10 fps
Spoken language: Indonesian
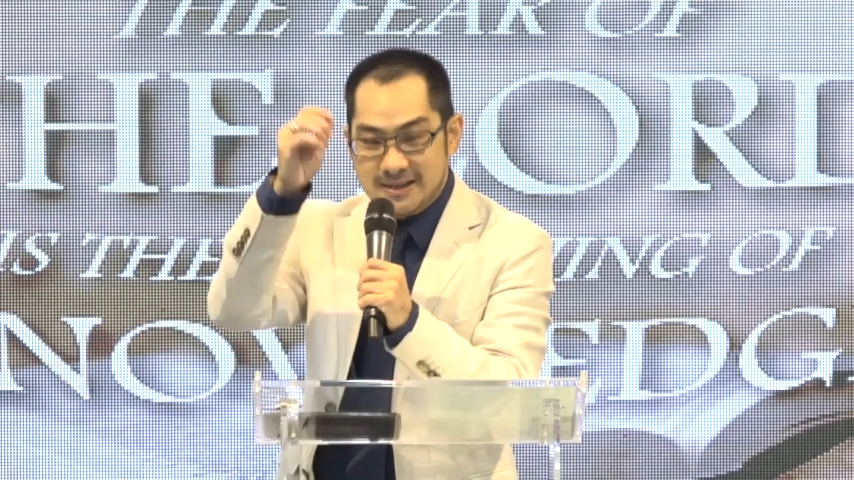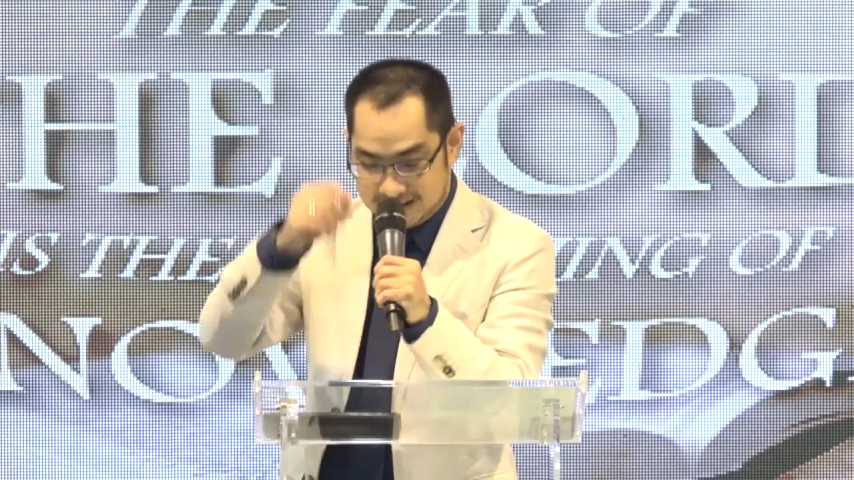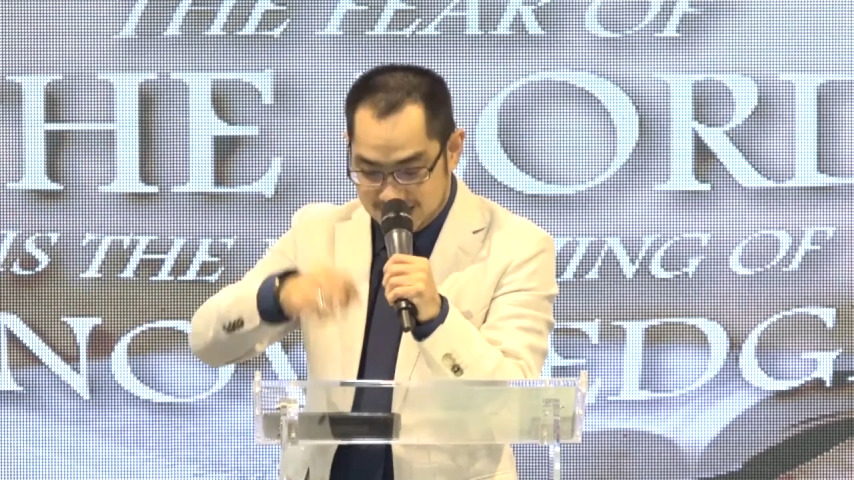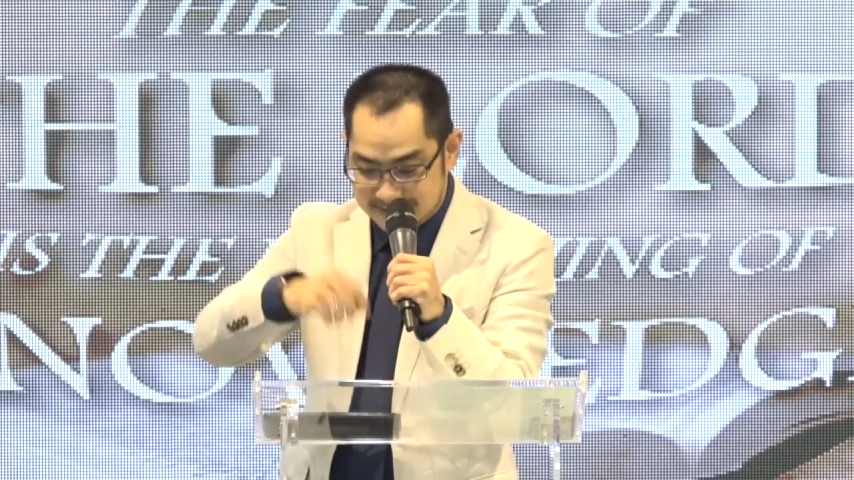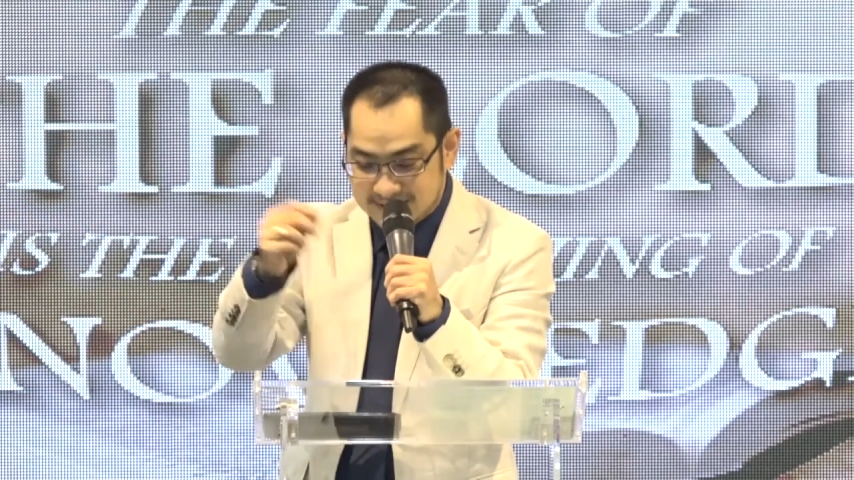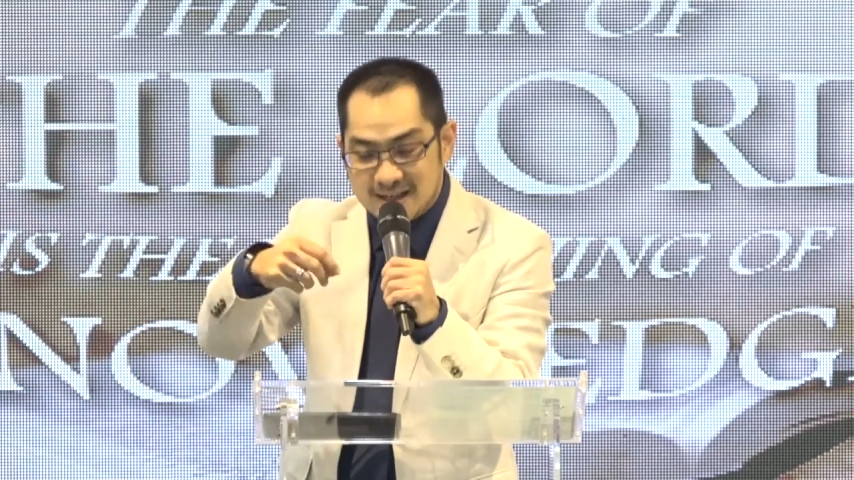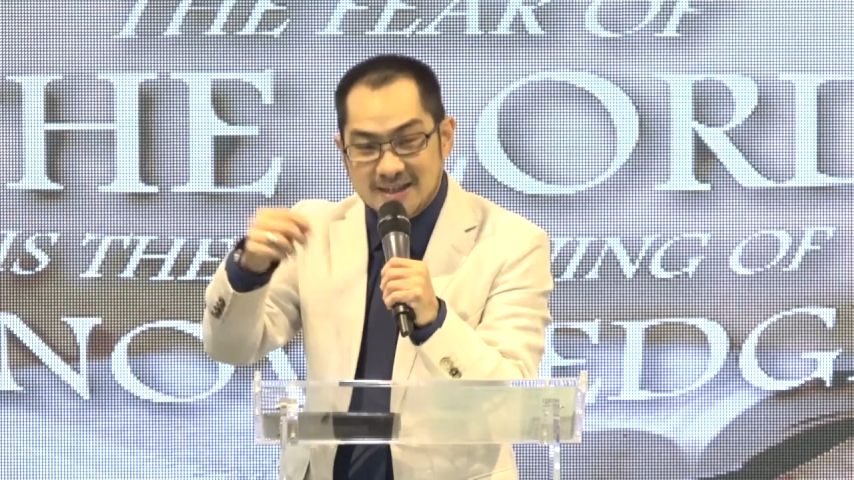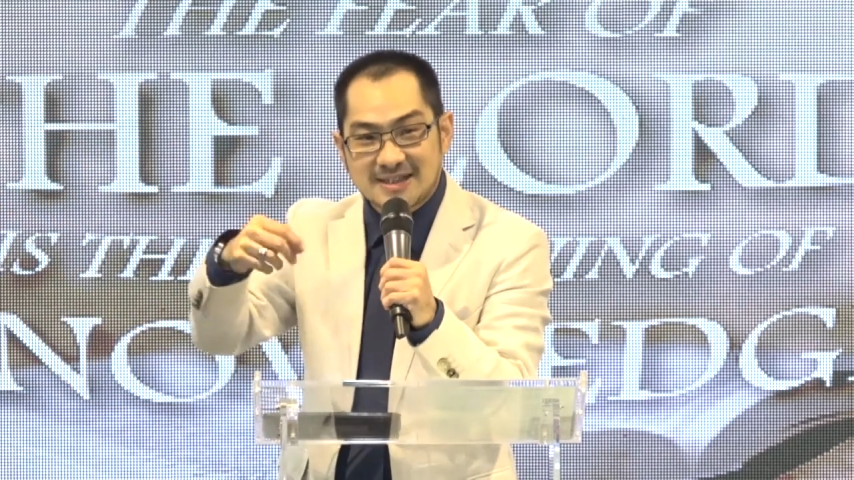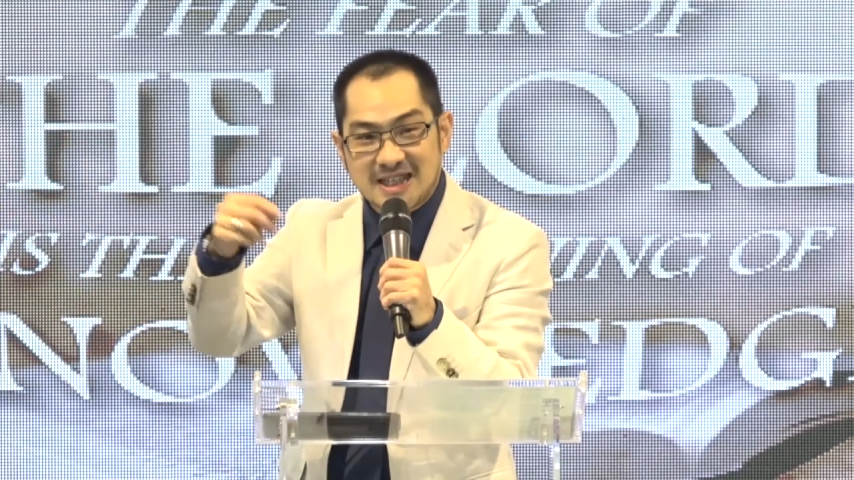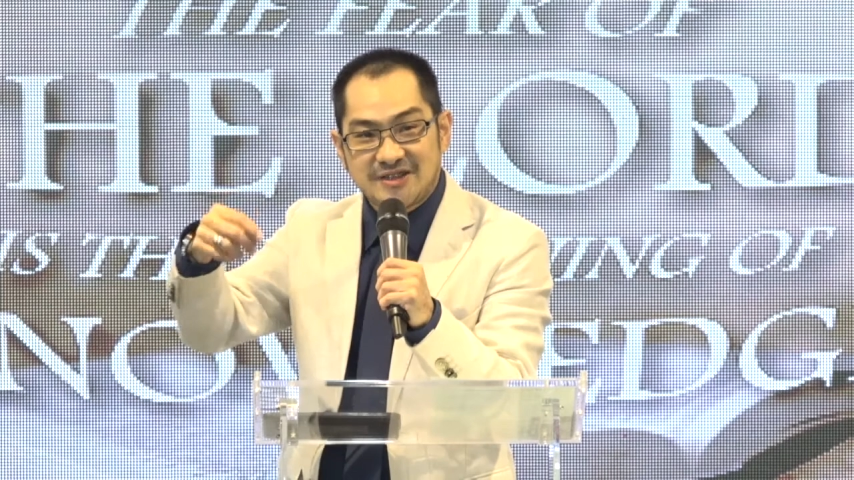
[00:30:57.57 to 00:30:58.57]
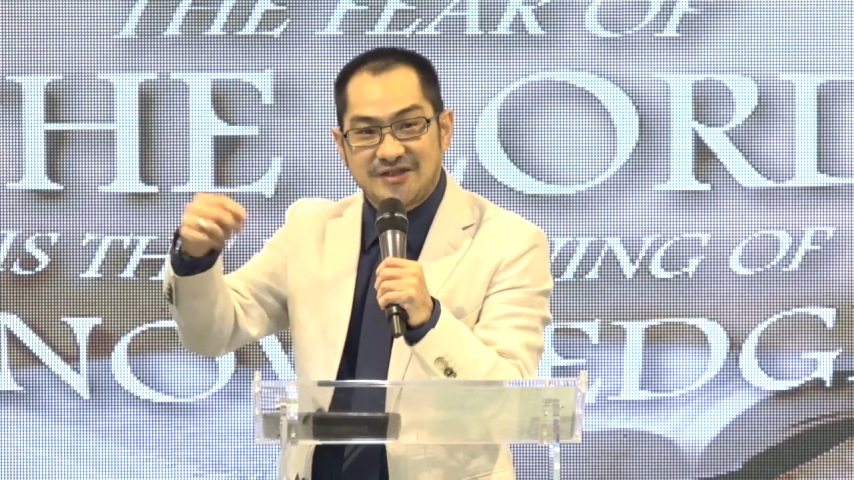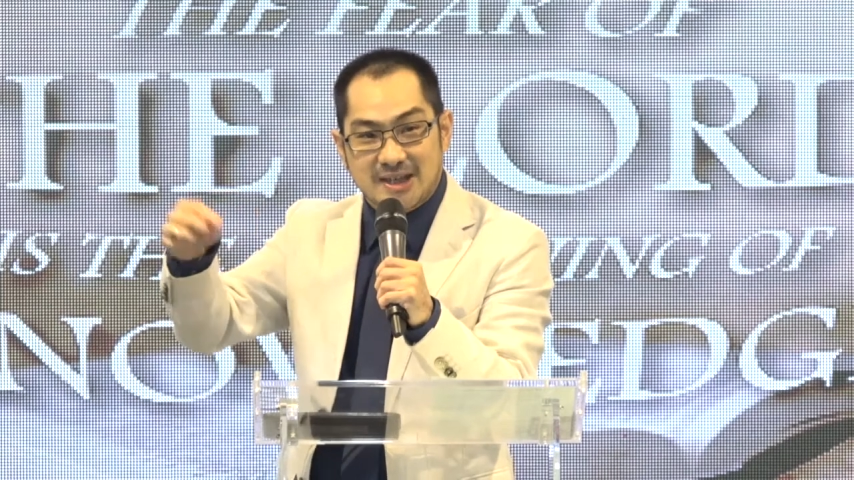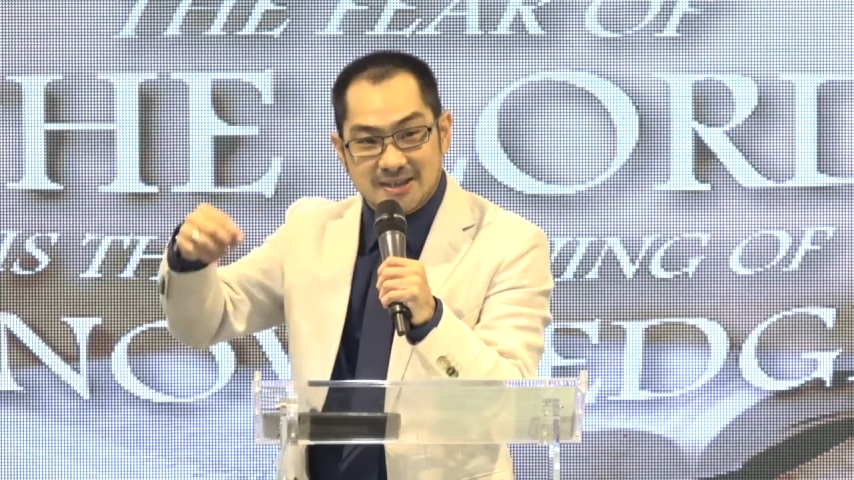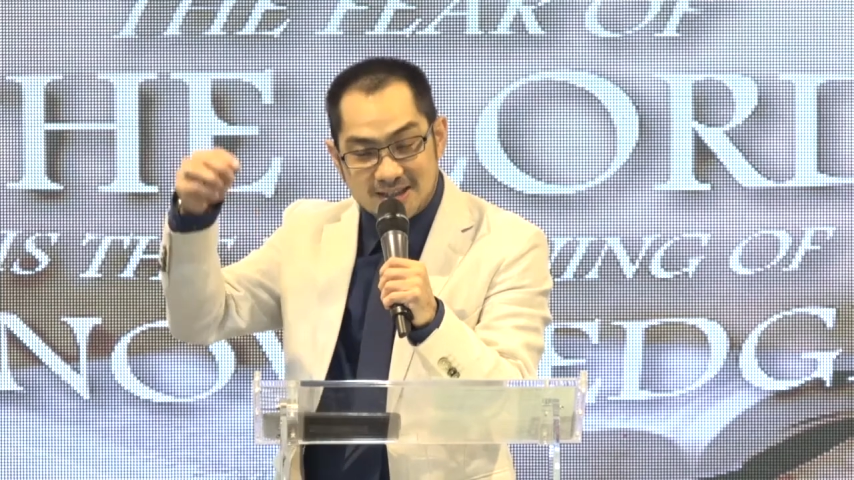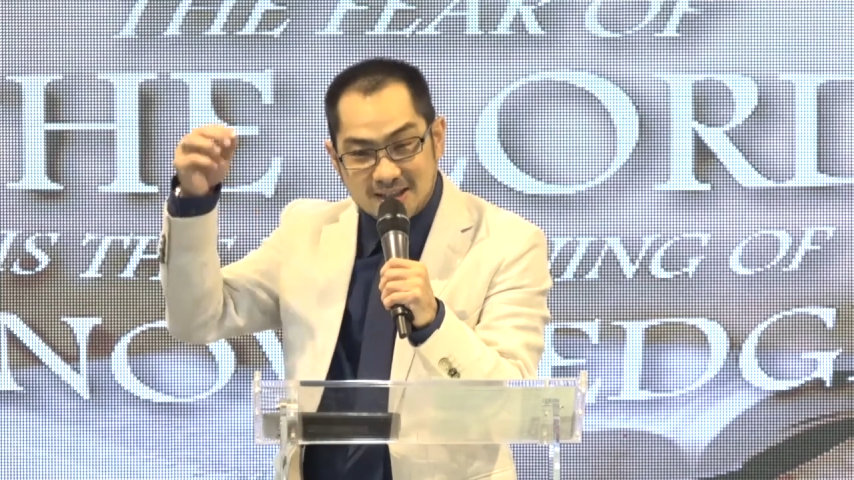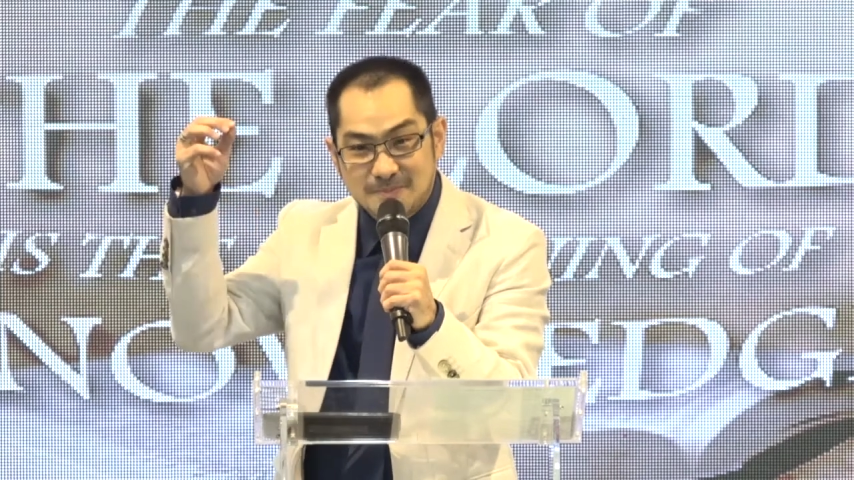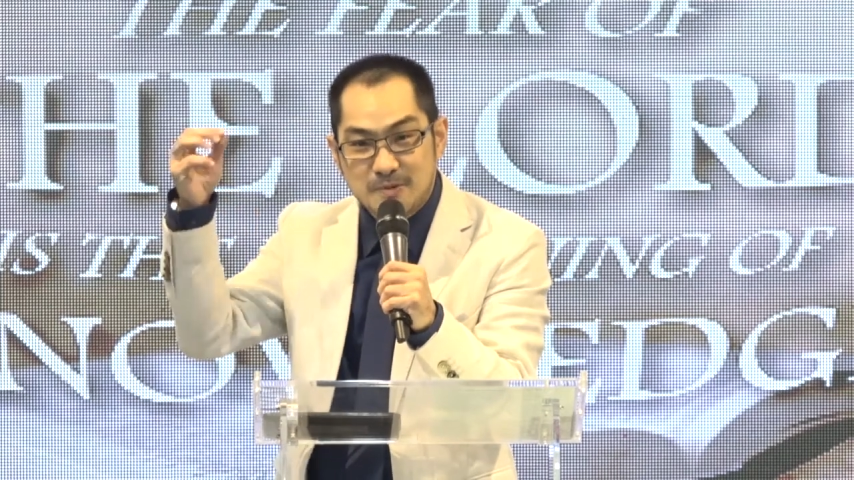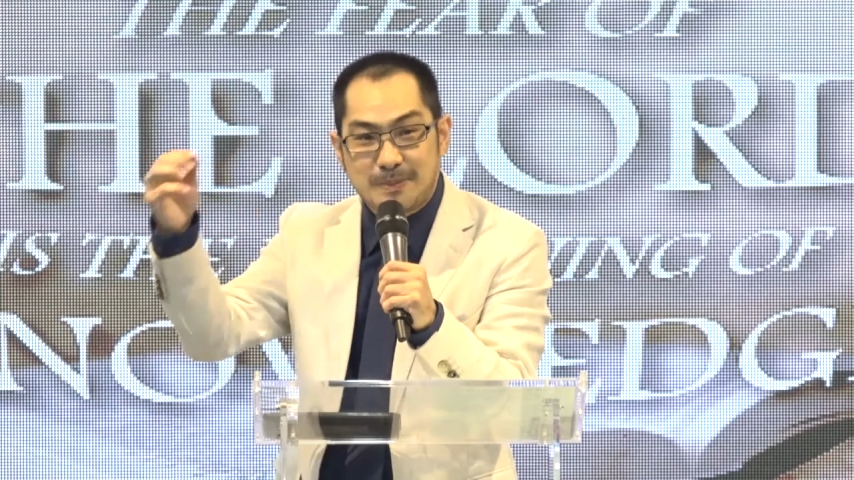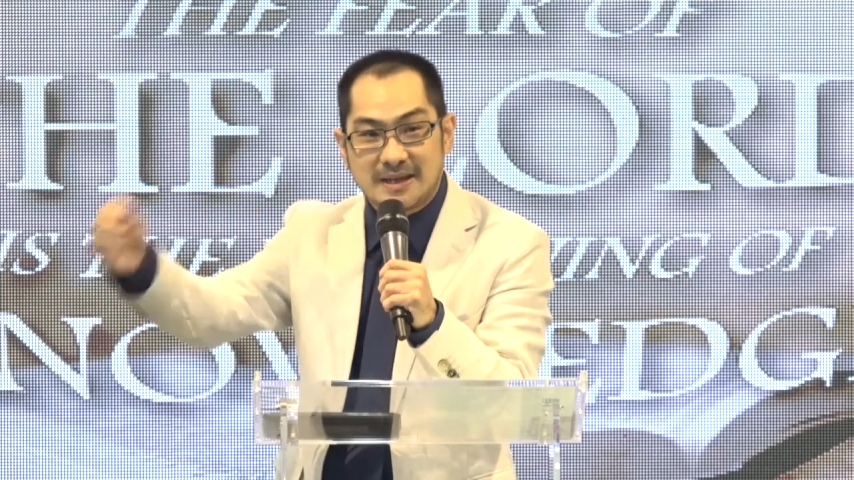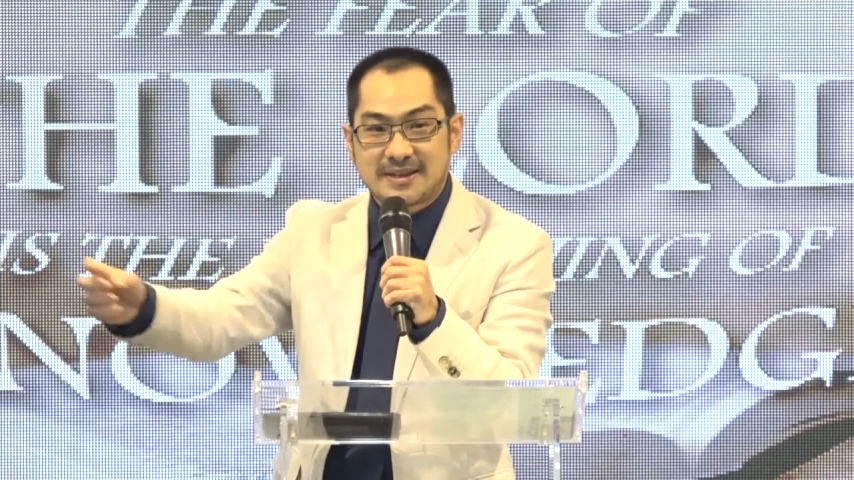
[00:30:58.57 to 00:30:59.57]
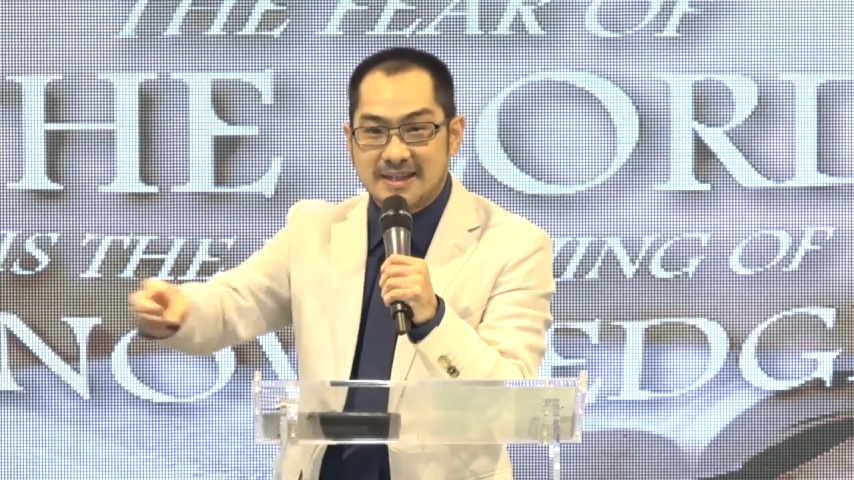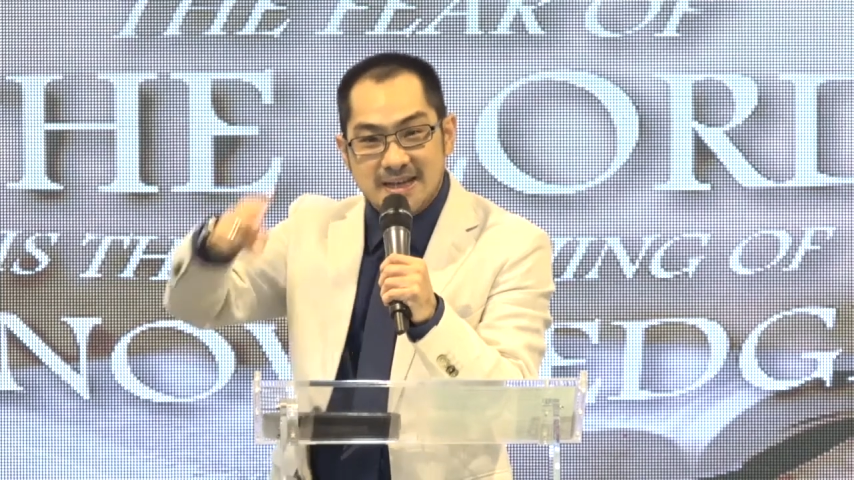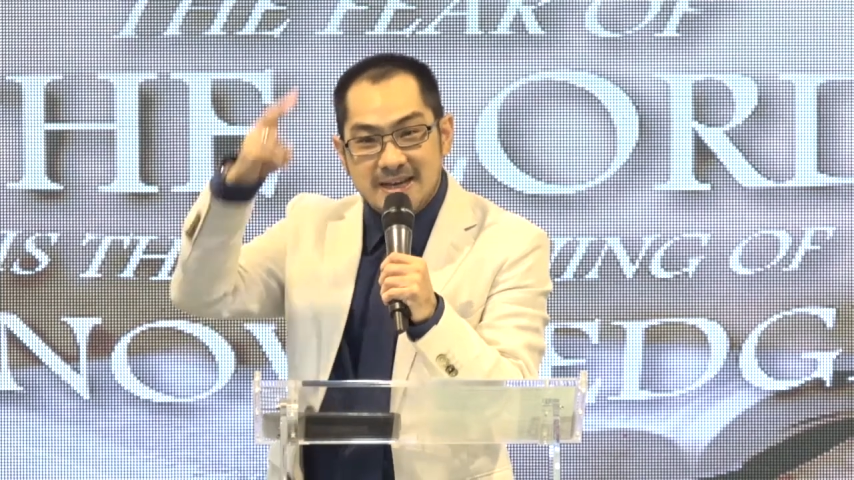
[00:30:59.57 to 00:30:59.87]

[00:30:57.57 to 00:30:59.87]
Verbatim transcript: tanda tangan sertifikatnya nanti bupati.